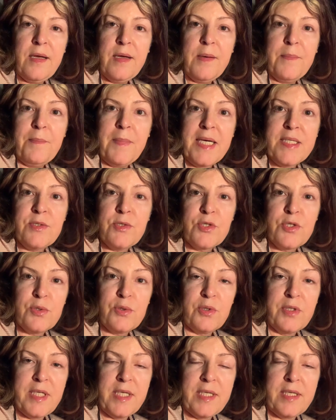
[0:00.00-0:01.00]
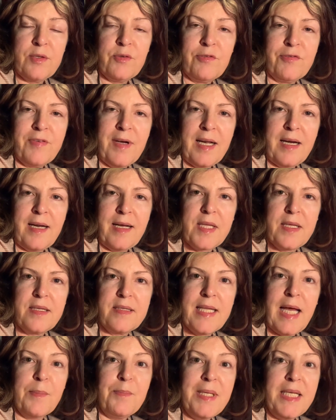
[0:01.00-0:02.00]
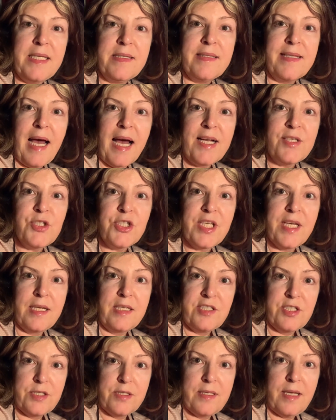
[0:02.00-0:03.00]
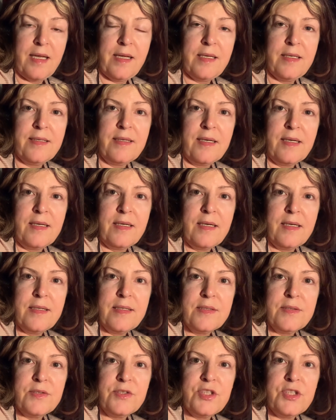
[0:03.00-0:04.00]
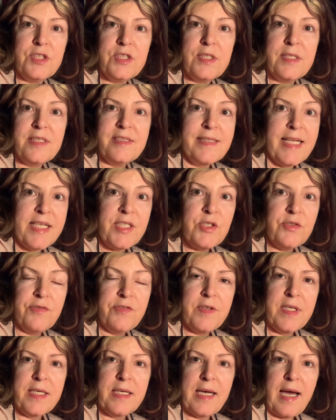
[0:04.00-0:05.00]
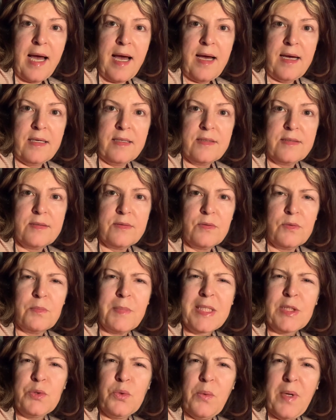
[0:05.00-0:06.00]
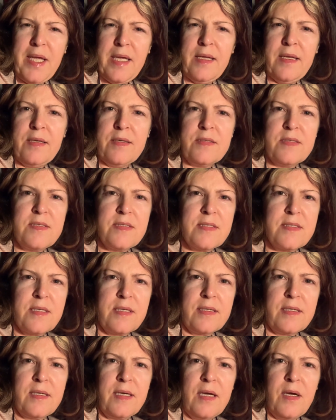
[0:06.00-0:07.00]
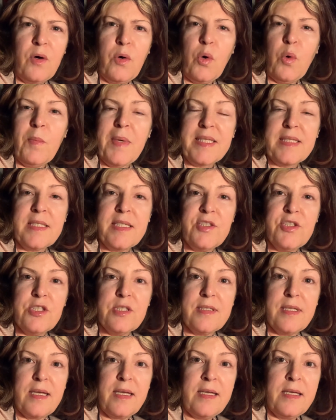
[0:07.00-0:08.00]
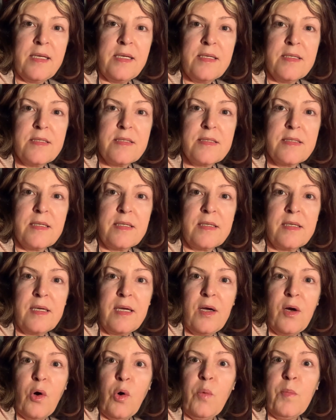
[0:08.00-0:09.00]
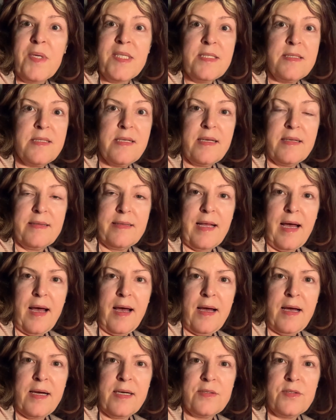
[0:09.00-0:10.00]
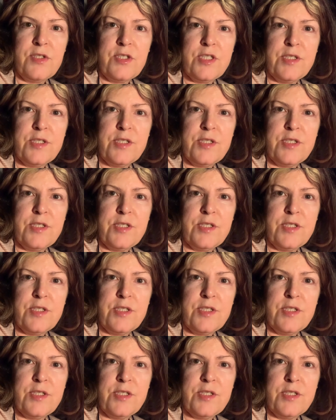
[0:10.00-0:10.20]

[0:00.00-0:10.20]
Mas hoje eu estou querendo falar da habilidade que eles têm de identificar uma doença, ou uma tristeza, ou uma ansiedade,